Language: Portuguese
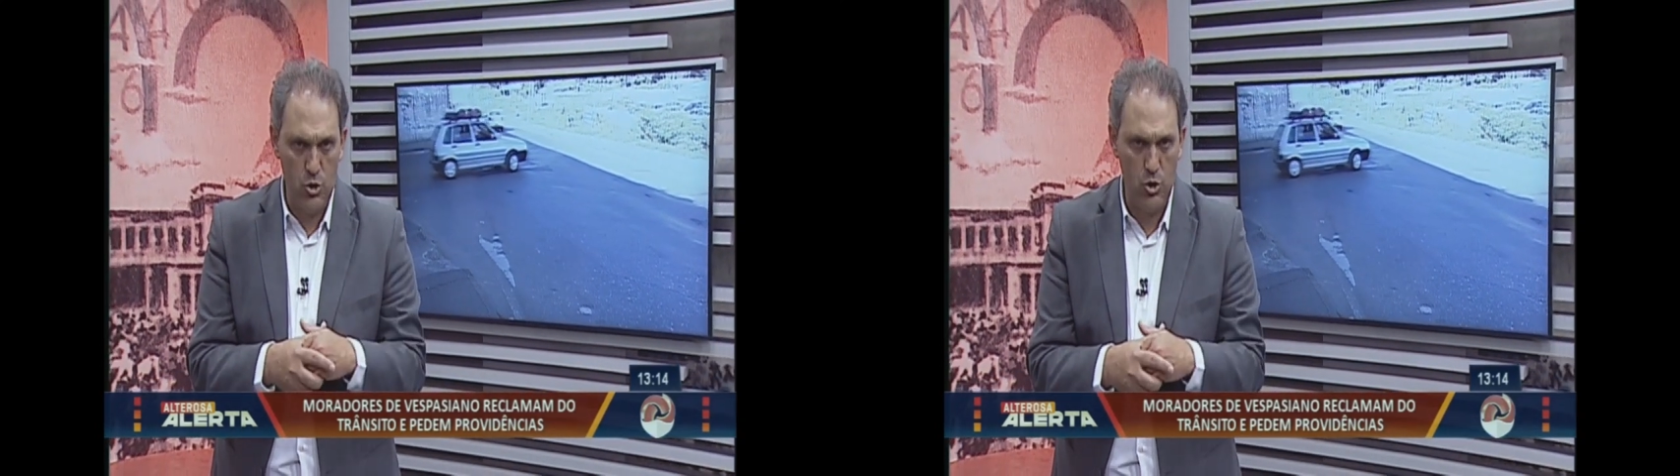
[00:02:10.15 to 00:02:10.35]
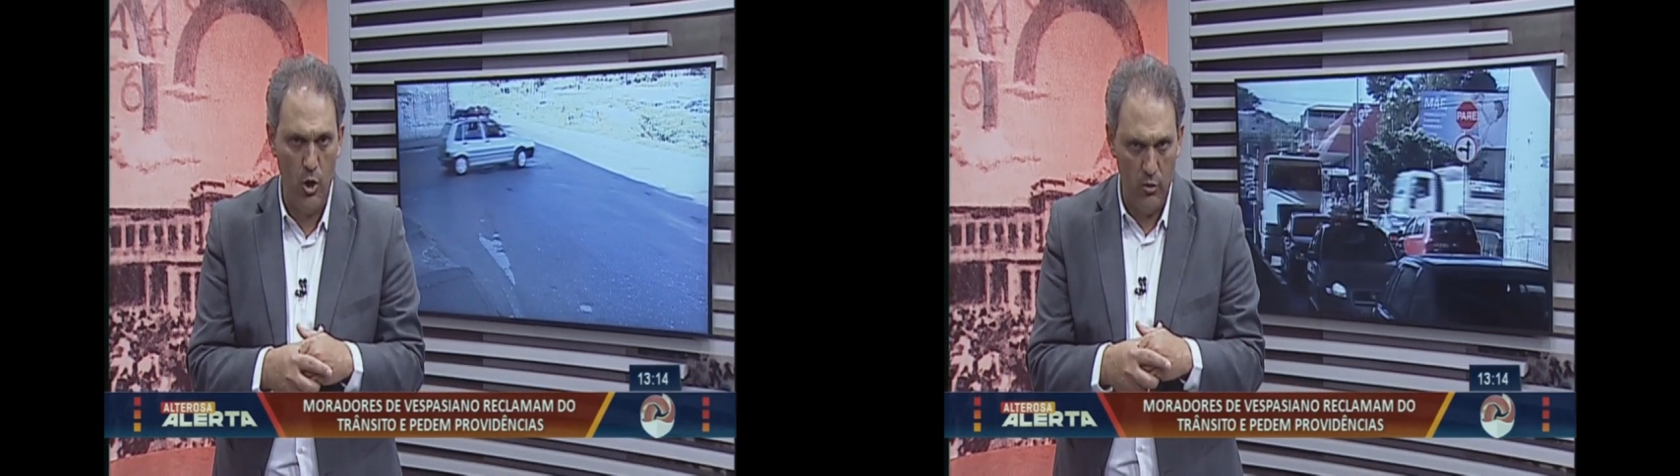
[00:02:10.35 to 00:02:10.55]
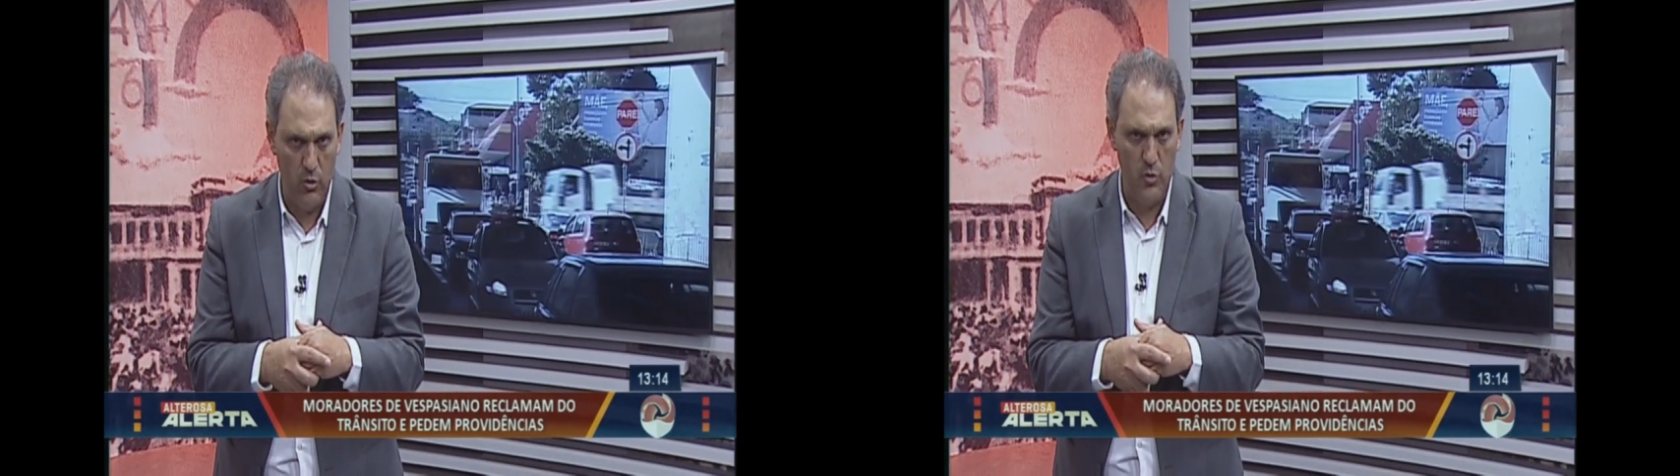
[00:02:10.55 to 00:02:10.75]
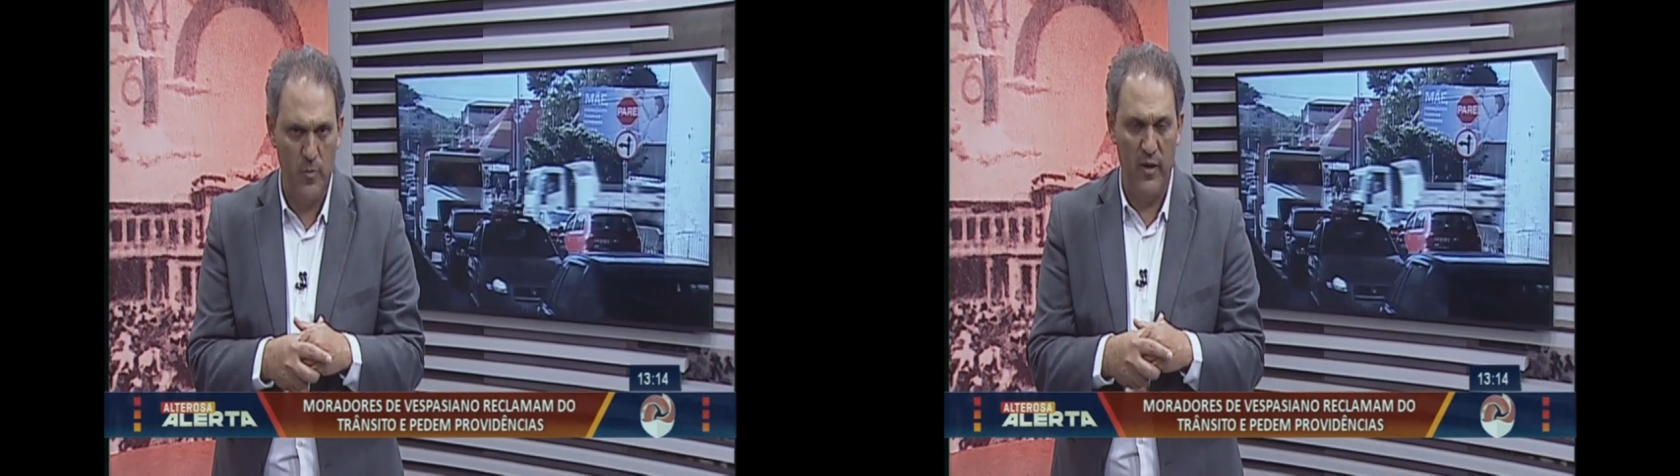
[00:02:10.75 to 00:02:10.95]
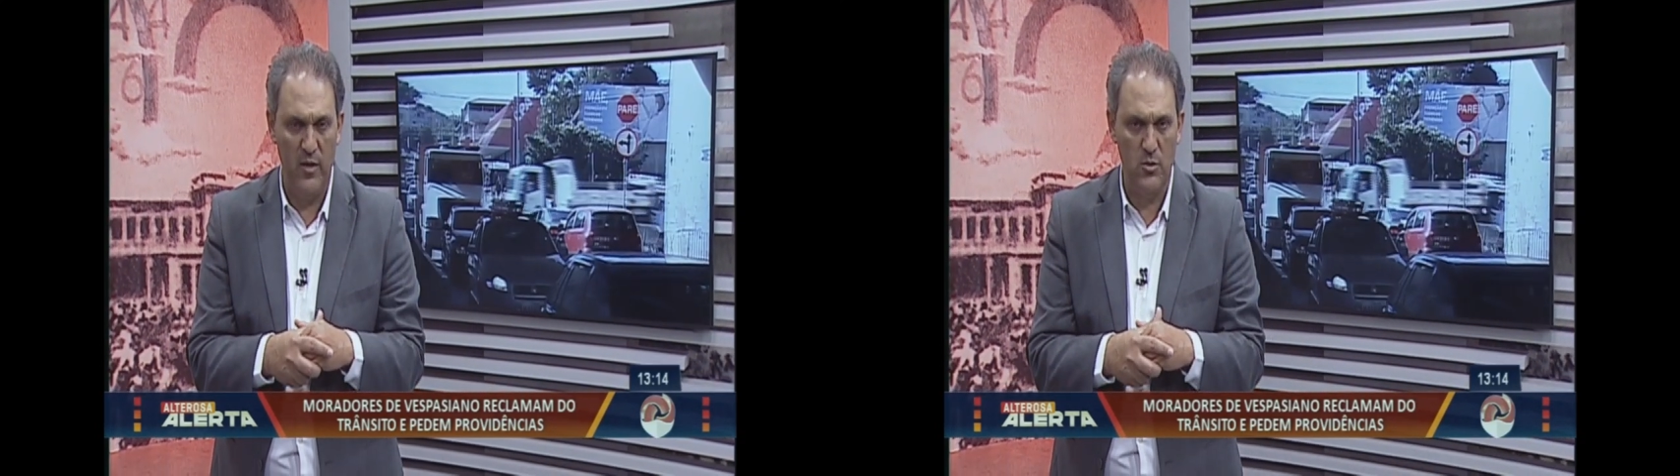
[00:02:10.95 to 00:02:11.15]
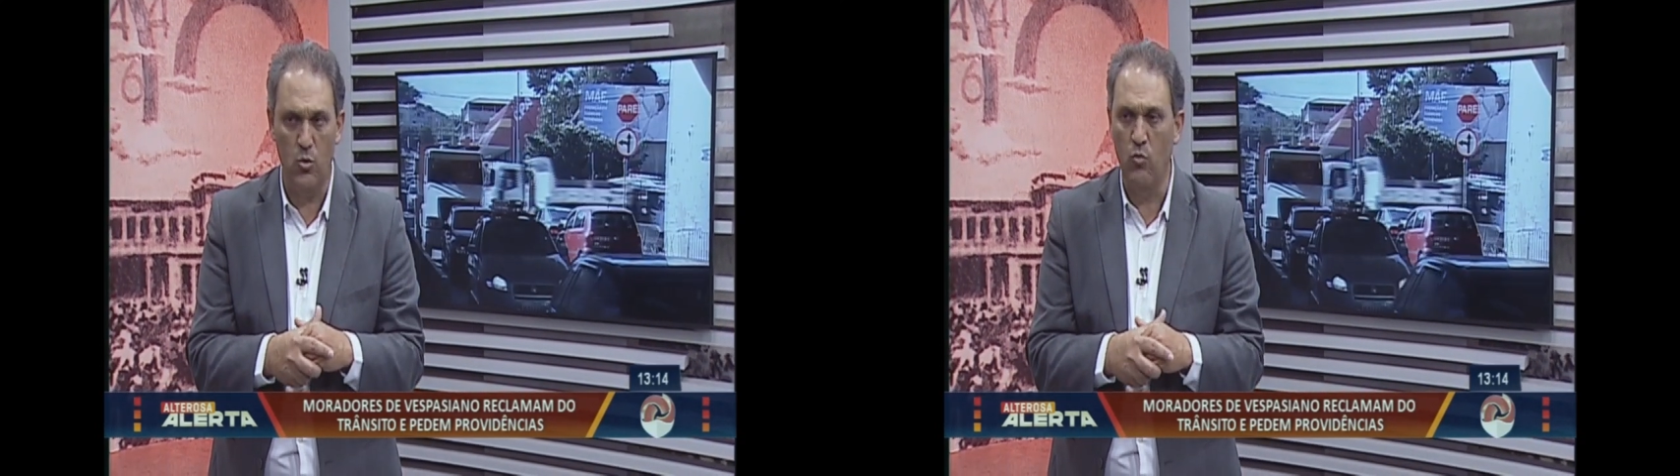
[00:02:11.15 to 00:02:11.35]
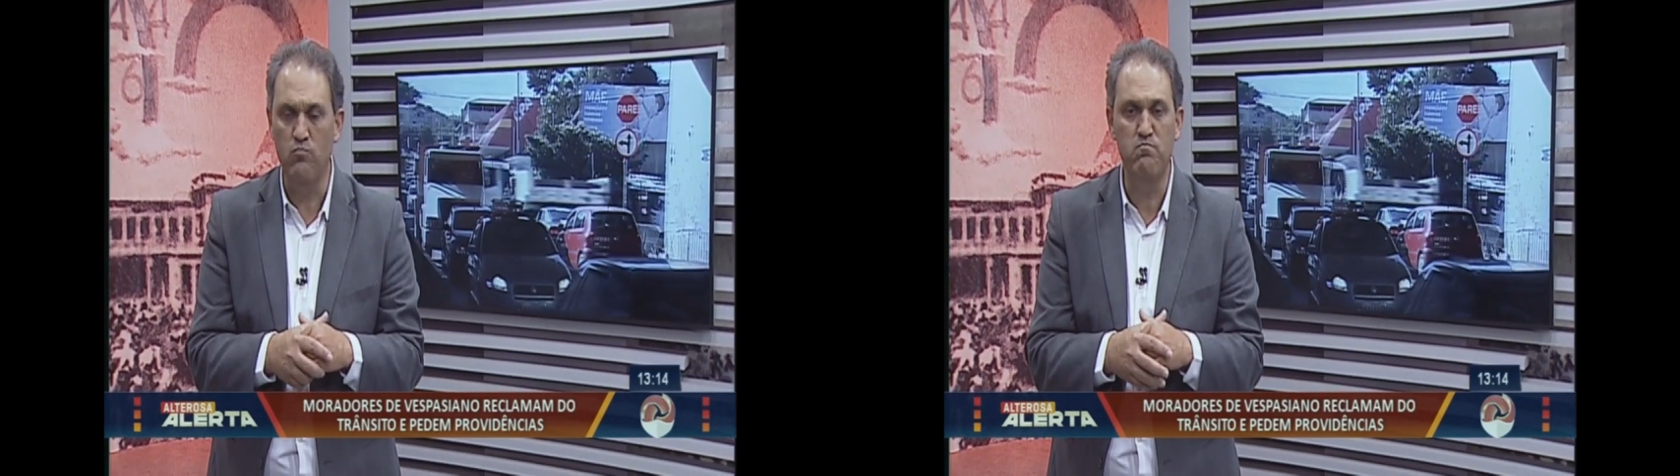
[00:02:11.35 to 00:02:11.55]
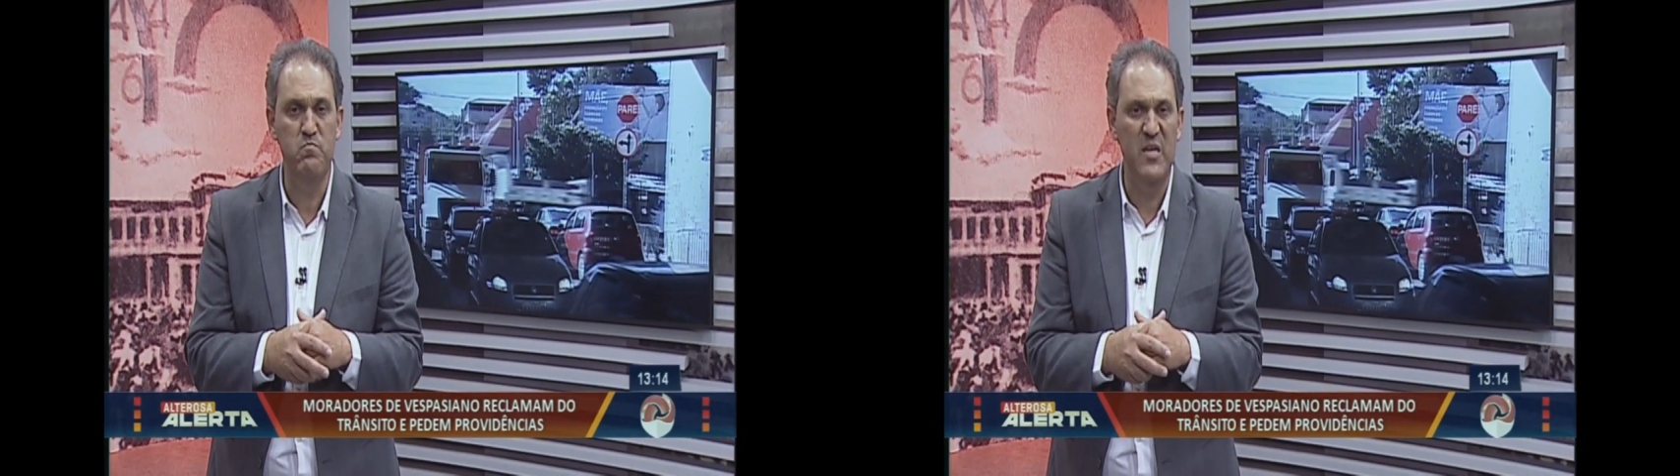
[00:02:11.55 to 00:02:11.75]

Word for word: assola o nosso país com 1